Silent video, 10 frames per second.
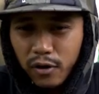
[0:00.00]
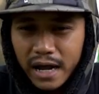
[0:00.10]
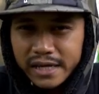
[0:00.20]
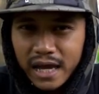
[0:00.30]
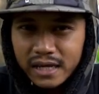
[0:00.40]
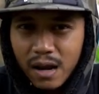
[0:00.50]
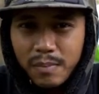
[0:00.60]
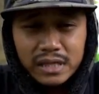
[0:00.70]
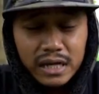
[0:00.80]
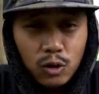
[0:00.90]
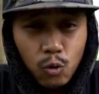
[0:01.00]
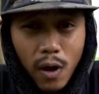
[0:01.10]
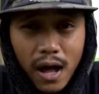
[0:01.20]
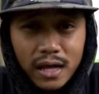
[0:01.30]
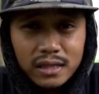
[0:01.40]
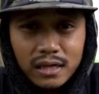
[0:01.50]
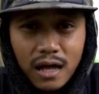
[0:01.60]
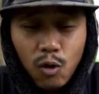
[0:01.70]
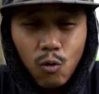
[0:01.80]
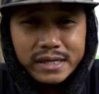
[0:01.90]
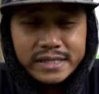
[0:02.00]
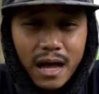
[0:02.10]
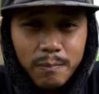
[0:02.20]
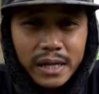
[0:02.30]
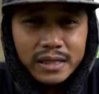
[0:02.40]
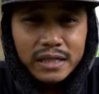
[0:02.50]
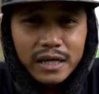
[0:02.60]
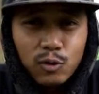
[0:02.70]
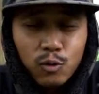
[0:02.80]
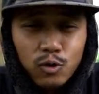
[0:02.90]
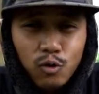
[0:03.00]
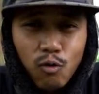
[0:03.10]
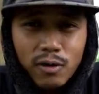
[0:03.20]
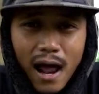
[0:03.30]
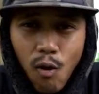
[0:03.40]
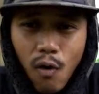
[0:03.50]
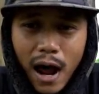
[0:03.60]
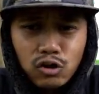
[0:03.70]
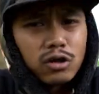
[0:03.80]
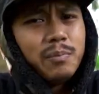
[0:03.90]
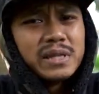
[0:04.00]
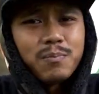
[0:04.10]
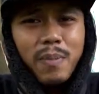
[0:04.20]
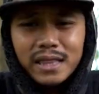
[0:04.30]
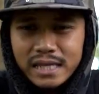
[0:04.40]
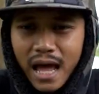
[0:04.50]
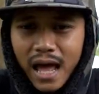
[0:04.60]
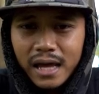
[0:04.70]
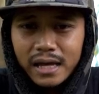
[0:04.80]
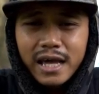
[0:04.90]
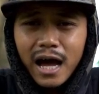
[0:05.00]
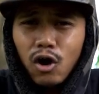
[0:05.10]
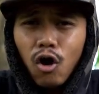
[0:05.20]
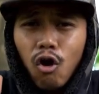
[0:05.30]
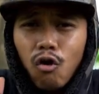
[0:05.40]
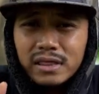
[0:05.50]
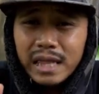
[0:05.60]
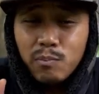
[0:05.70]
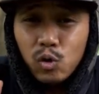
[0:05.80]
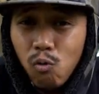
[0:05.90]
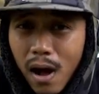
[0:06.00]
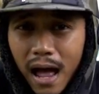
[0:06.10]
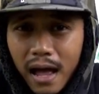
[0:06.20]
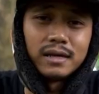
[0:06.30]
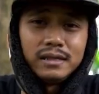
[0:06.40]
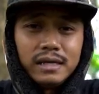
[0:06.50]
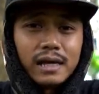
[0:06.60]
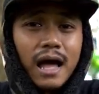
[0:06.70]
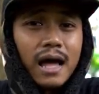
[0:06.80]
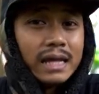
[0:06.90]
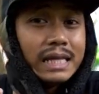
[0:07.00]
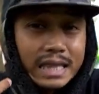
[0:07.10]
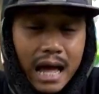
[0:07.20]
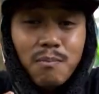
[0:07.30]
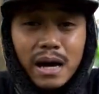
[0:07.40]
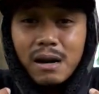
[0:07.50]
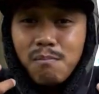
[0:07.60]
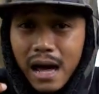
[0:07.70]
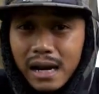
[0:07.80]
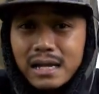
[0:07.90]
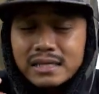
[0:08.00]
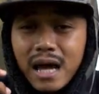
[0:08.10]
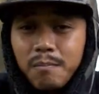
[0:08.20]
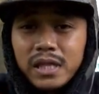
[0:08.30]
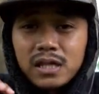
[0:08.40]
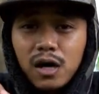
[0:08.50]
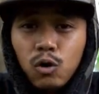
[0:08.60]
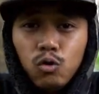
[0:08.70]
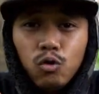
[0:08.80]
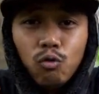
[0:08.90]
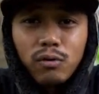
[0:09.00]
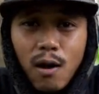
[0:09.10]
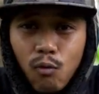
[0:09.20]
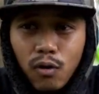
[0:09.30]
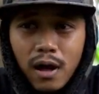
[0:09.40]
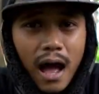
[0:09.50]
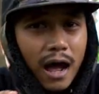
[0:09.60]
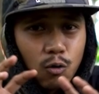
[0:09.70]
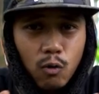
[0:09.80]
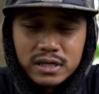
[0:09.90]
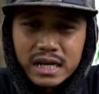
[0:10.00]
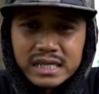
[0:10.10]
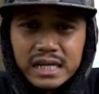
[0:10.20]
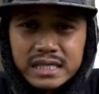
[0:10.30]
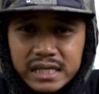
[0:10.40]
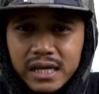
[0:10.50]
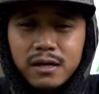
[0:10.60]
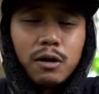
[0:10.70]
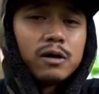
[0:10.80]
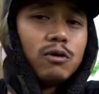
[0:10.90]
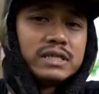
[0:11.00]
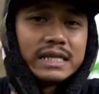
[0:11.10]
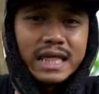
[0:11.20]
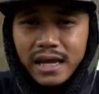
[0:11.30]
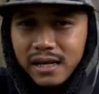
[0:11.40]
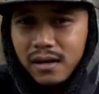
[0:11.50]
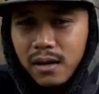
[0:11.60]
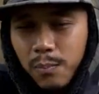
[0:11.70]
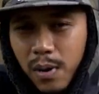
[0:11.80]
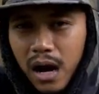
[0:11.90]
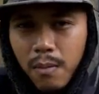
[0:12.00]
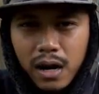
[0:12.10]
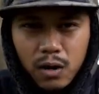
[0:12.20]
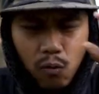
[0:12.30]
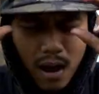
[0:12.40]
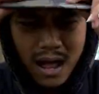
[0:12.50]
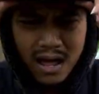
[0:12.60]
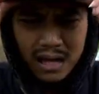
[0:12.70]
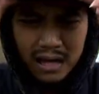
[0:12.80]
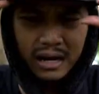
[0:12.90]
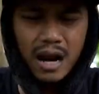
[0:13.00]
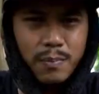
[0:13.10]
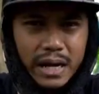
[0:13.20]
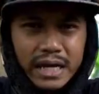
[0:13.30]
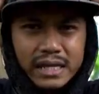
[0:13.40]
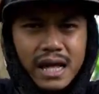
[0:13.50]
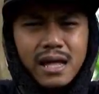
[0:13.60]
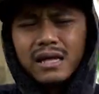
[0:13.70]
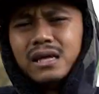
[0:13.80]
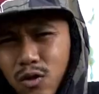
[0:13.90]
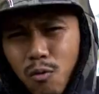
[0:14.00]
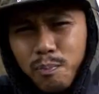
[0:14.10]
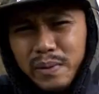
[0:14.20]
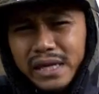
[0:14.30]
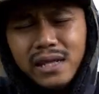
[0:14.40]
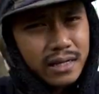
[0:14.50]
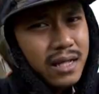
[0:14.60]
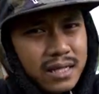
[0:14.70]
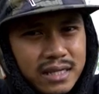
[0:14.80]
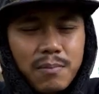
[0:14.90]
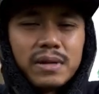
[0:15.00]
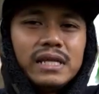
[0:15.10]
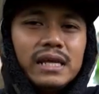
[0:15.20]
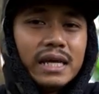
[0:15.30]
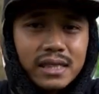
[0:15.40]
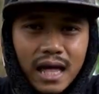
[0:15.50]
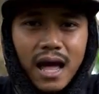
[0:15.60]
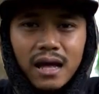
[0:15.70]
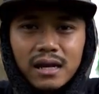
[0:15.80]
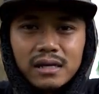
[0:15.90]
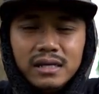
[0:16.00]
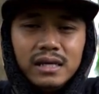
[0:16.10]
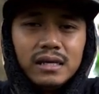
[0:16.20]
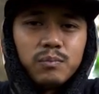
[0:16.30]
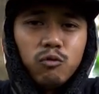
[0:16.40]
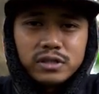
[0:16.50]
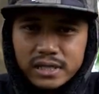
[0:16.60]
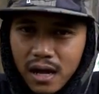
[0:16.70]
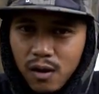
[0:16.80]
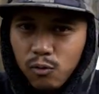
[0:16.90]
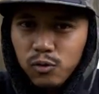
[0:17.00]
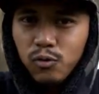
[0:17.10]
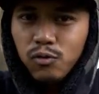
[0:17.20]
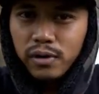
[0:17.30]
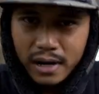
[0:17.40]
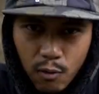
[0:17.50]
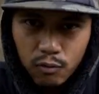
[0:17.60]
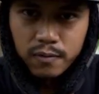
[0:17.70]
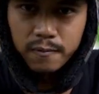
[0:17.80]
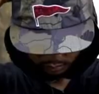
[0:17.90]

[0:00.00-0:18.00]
produk yang nyelamatin gua ketika gua summit di Gunung Raung atau lebih tepatnya yang nolong tim gua ketika kita bareng-bareng summit ke Gunung Raung. Akan gua jelasin di sini, gua gua ceritain pengalaman gua kenapa akhirnya topi ini nyelamatin kita di puncak Gunung Raung.